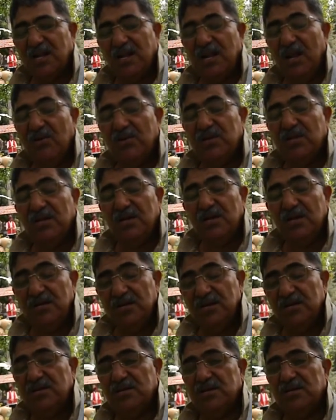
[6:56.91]
لو
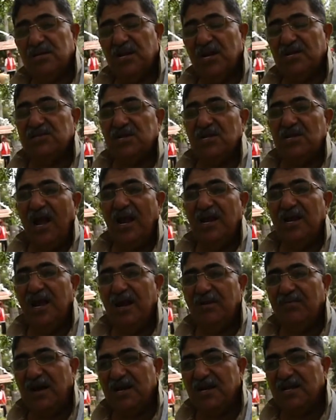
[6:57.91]
تردت
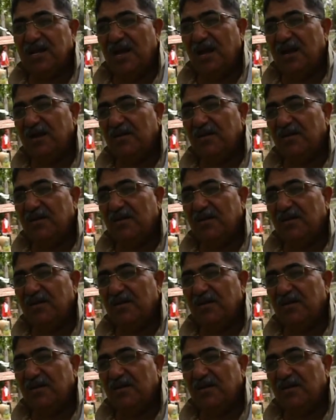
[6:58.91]
عليها معناتها